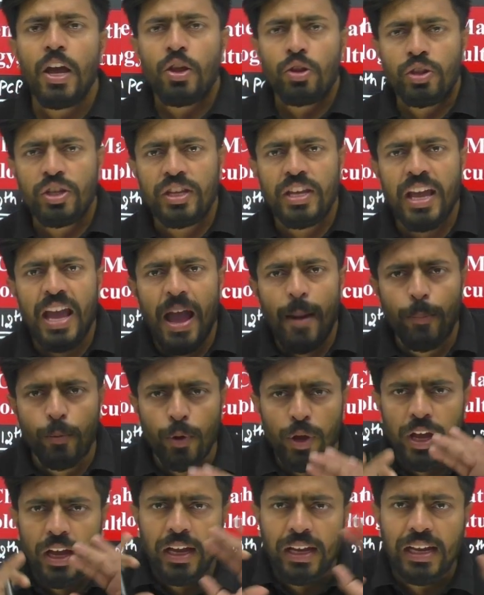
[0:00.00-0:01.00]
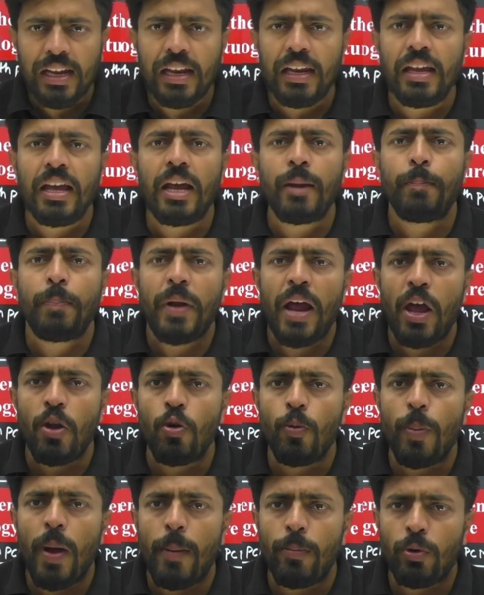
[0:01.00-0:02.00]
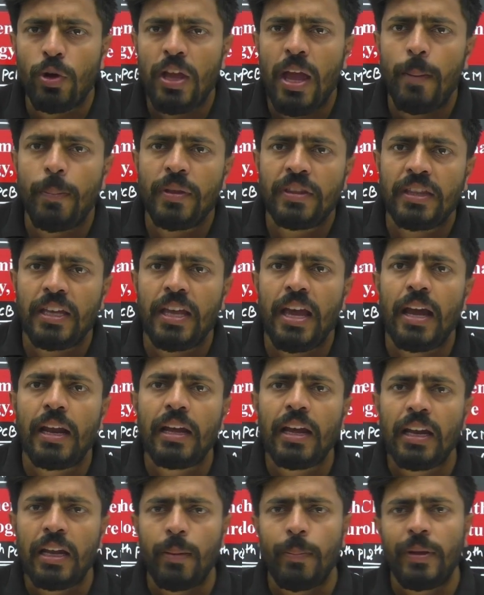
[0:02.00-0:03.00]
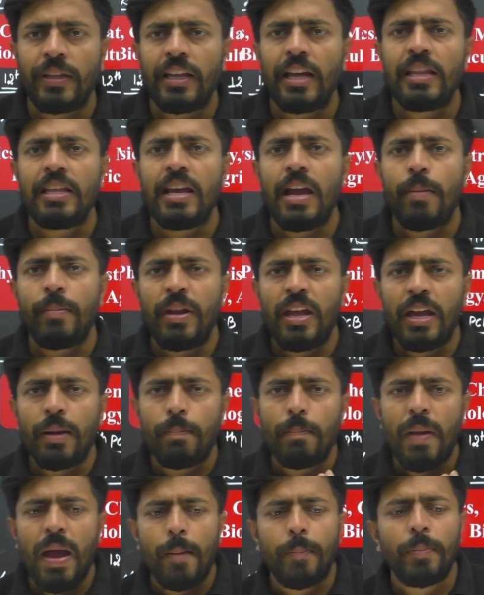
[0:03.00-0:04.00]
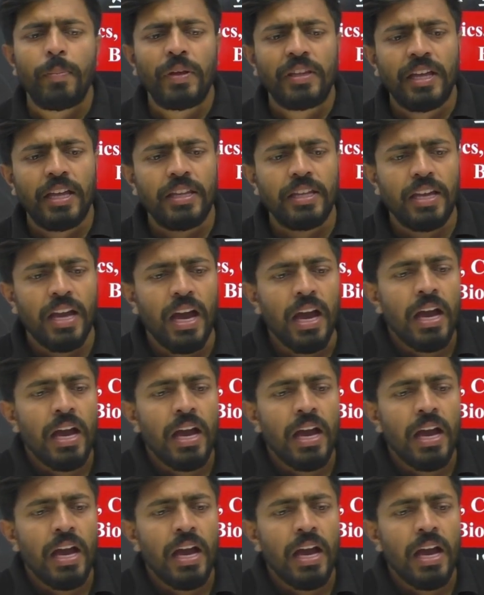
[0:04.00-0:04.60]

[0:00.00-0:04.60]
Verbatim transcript: तो ये आपको एक क्लियर प्रारूप आपको यहाँ पर तैयार करके बता दिया हमने एक मैप बता दिया